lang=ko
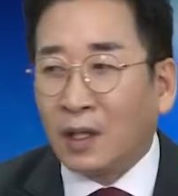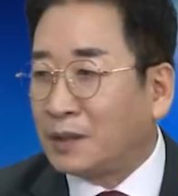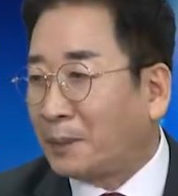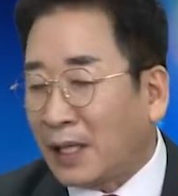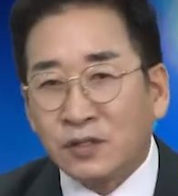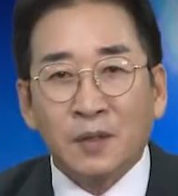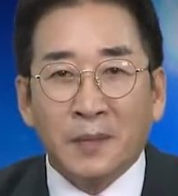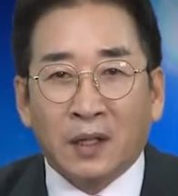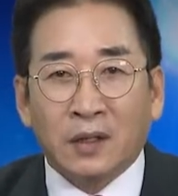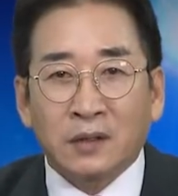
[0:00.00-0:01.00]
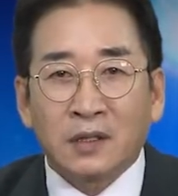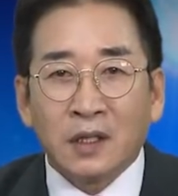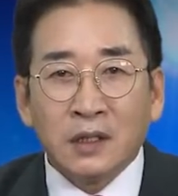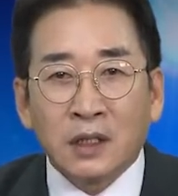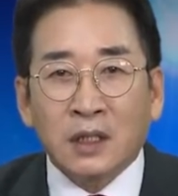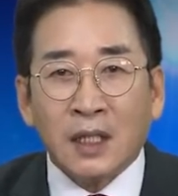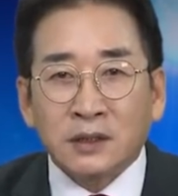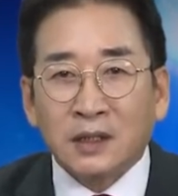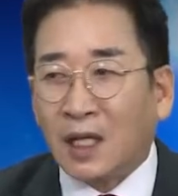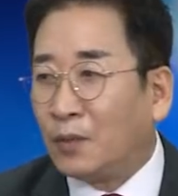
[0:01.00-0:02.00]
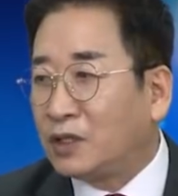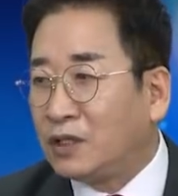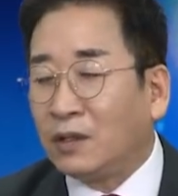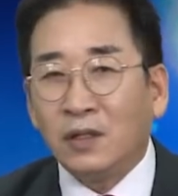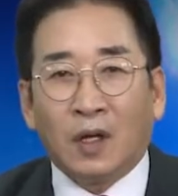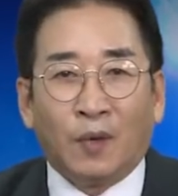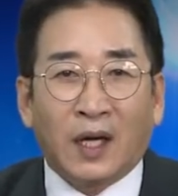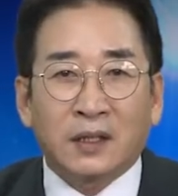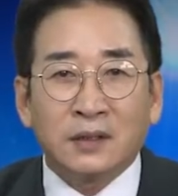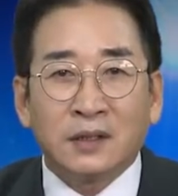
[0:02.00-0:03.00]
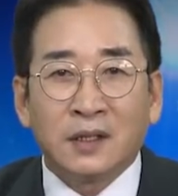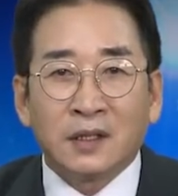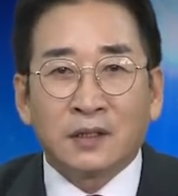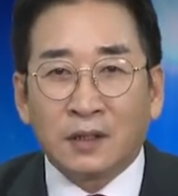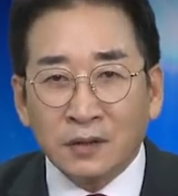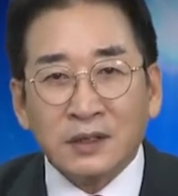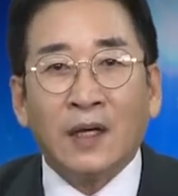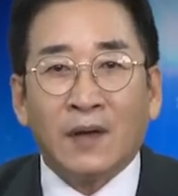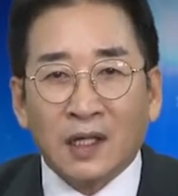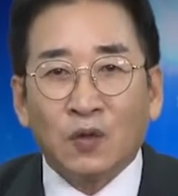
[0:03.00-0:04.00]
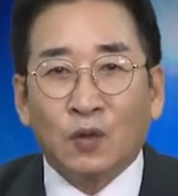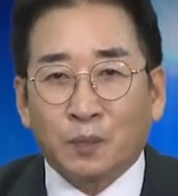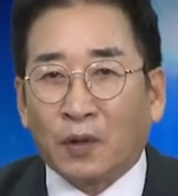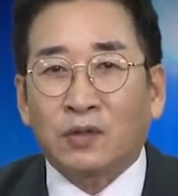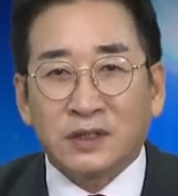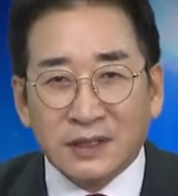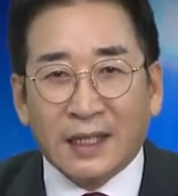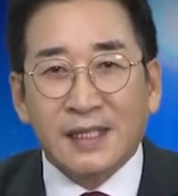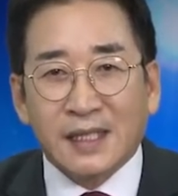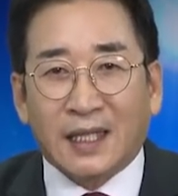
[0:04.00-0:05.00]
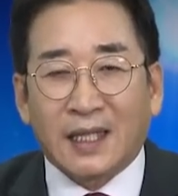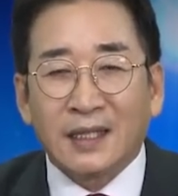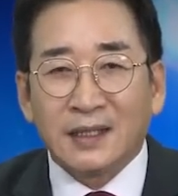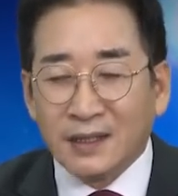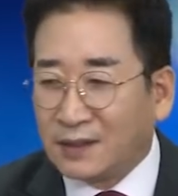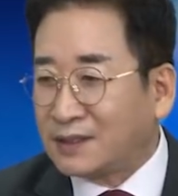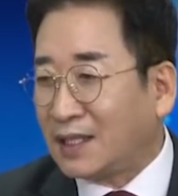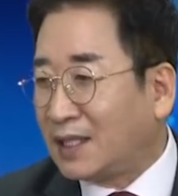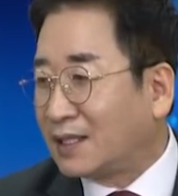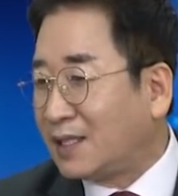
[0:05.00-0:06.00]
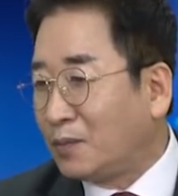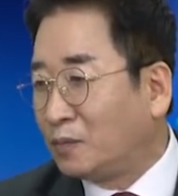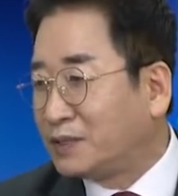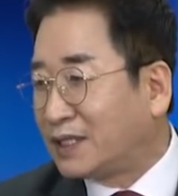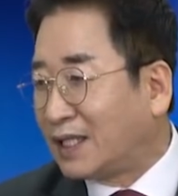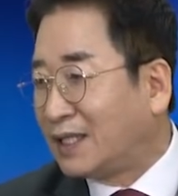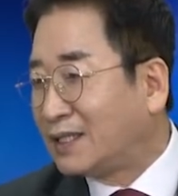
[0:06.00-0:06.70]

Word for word: 한 8천만 원, E클래스가 뭐 1억을 뭐 넘어가는 그런 상황이 곧 벌어지지 않을까 이런 생각을 해봅니다.